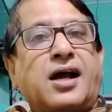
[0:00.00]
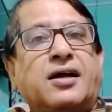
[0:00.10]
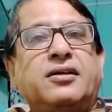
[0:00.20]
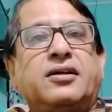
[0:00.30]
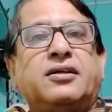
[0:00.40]
না
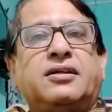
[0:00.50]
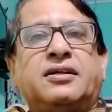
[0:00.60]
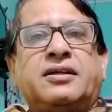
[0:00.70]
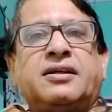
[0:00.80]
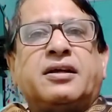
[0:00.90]

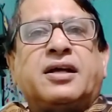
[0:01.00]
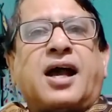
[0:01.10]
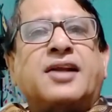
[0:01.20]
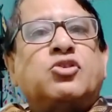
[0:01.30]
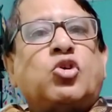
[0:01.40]

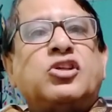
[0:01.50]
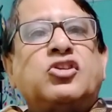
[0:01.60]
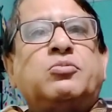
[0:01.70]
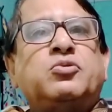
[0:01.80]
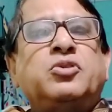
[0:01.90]
আর জলে
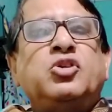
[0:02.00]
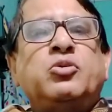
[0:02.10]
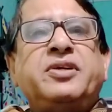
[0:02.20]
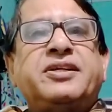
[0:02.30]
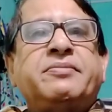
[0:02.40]
দ্রবণীয়
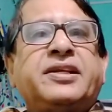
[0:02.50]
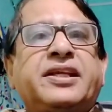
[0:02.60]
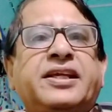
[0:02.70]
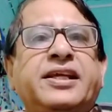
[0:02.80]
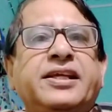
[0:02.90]
ভিটামিন
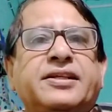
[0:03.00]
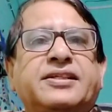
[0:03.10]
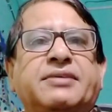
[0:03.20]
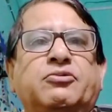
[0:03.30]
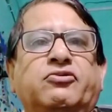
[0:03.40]
কি কি
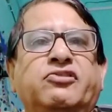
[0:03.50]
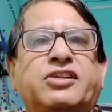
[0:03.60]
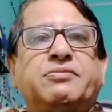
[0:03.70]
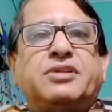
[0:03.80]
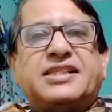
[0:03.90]
যেমন
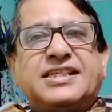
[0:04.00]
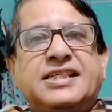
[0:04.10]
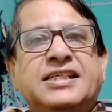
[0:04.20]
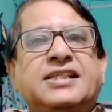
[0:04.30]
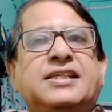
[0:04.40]
ভিটামিন
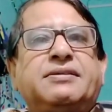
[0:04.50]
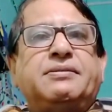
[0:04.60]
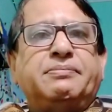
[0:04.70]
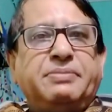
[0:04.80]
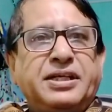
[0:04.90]
সি
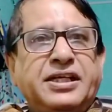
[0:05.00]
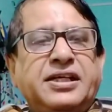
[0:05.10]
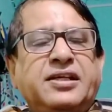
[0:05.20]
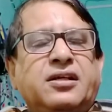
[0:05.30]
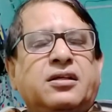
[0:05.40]
বি
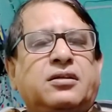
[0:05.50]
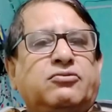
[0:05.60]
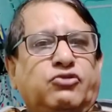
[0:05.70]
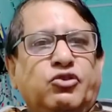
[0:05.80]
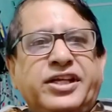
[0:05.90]

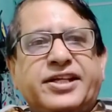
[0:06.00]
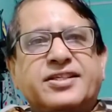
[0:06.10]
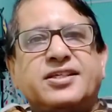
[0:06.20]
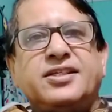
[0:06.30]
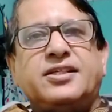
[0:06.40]
ফলিক
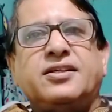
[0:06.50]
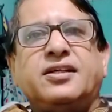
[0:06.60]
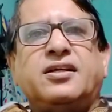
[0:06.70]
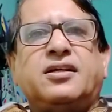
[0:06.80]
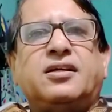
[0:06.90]
অ্যাসিড
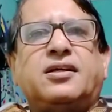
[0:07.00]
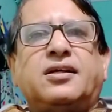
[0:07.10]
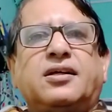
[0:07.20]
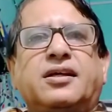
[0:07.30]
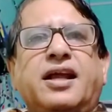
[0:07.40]

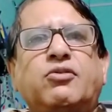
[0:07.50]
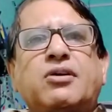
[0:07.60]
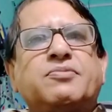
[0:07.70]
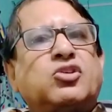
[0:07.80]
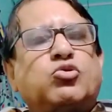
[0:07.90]
এগুলো
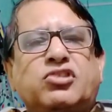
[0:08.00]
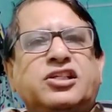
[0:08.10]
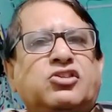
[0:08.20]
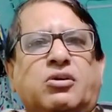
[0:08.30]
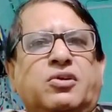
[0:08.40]
আপনার
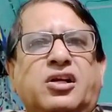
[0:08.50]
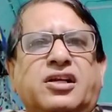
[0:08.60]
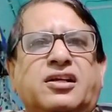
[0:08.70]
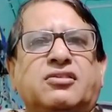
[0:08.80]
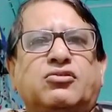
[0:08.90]
শরীরে জমা
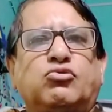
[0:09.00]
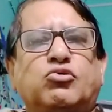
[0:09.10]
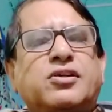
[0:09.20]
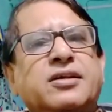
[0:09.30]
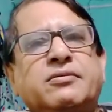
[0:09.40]
হয় না
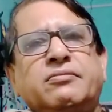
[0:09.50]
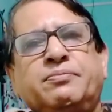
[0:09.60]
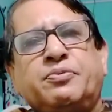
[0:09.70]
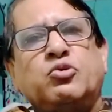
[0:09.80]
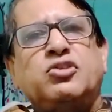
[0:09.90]
সুতরাং
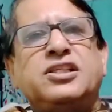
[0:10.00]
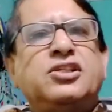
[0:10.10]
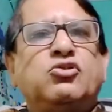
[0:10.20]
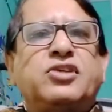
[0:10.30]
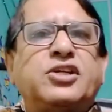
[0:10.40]

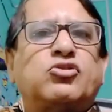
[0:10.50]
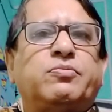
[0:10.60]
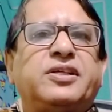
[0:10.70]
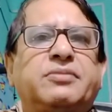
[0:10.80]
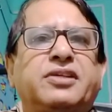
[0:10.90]
প্রতিদিন যদি এইসব
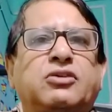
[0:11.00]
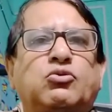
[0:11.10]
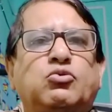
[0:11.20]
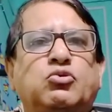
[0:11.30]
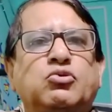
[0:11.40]
ভিটামিন
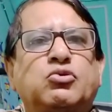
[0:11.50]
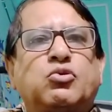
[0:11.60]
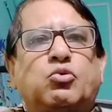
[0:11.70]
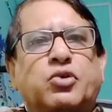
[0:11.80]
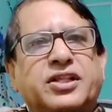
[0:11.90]
গ্রহণ
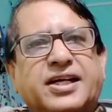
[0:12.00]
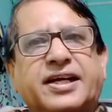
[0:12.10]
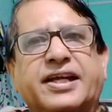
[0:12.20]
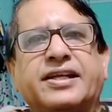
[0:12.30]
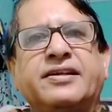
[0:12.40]
করে
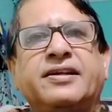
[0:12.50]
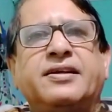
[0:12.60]
থাকেন